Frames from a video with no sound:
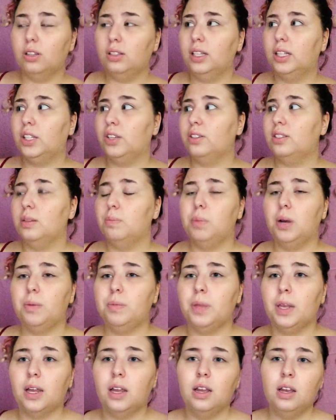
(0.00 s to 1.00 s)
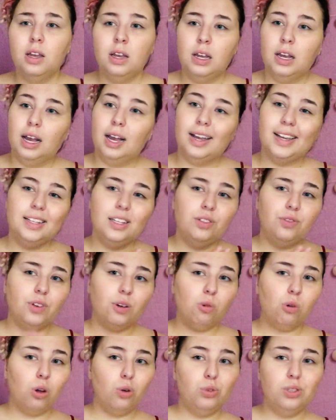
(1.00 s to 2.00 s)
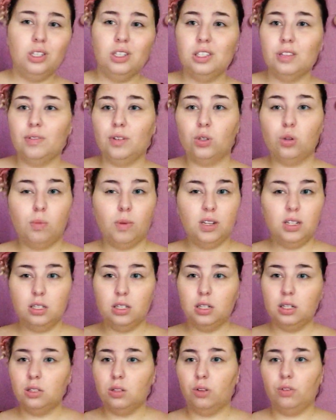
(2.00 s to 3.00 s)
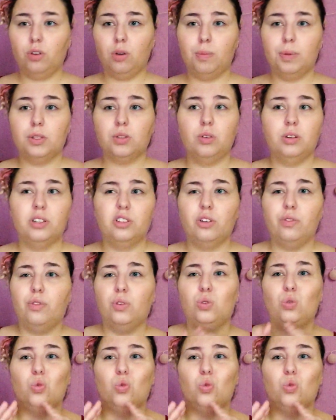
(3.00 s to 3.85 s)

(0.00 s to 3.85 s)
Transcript: Arrêtez de faire croire aussi que ça va traumatiser les enfants parce que les enfants ne comprennent pas.